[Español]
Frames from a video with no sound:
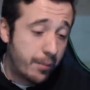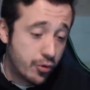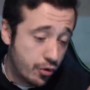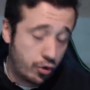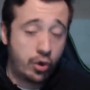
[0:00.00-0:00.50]
pues
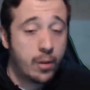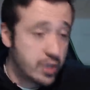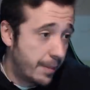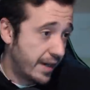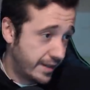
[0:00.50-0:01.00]
yo creo que lo vamos a
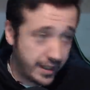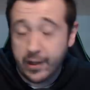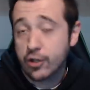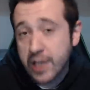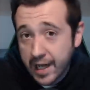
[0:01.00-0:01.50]
apartar,
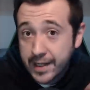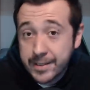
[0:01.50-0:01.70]
¿vale? ¿Sabes?